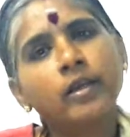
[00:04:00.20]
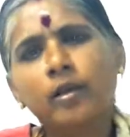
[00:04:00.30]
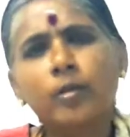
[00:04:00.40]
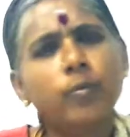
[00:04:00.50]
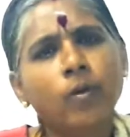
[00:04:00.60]

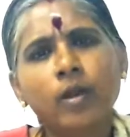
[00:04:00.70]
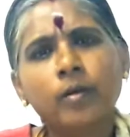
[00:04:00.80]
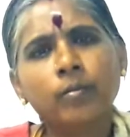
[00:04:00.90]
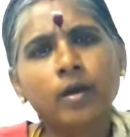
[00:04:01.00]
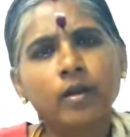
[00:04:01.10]
என்ன
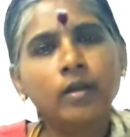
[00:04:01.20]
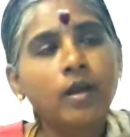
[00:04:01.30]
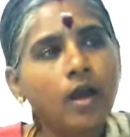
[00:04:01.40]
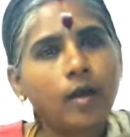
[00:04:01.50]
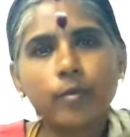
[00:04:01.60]
போடலாம்மா
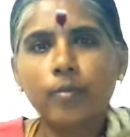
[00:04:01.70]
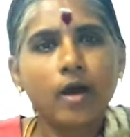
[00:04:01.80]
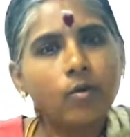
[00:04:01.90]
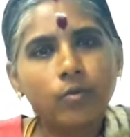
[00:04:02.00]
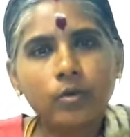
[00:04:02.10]
அப்போ
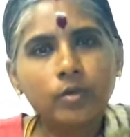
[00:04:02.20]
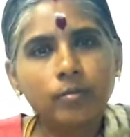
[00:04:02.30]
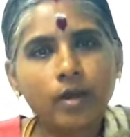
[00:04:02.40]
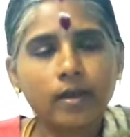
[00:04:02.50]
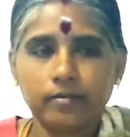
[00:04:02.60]
மாவு
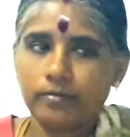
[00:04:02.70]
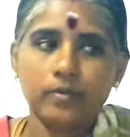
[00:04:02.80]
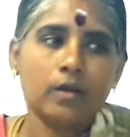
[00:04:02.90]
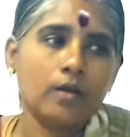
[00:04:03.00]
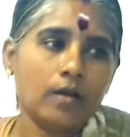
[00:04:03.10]
ஓட்டுமா
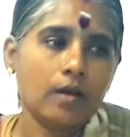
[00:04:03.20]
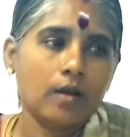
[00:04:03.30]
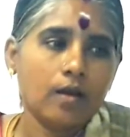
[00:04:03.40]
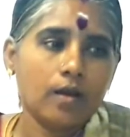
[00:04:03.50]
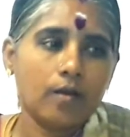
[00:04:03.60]

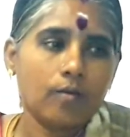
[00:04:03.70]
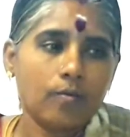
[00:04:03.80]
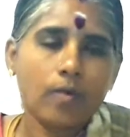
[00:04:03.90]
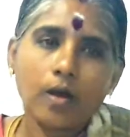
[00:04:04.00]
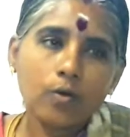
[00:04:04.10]

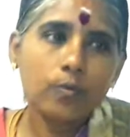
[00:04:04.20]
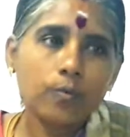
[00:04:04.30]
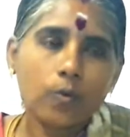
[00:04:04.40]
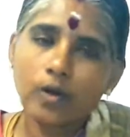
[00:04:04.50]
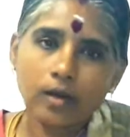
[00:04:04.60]
மாவு
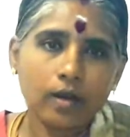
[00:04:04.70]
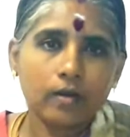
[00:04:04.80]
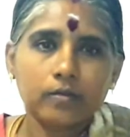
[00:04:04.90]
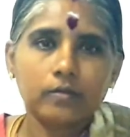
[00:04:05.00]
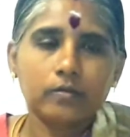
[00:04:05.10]
போடலாம்
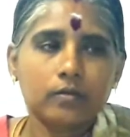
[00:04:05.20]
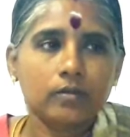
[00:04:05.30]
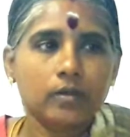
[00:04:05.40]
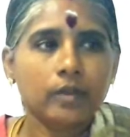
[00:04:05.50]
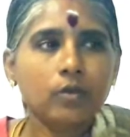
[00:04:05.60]

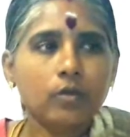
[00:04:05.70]
ஏதோ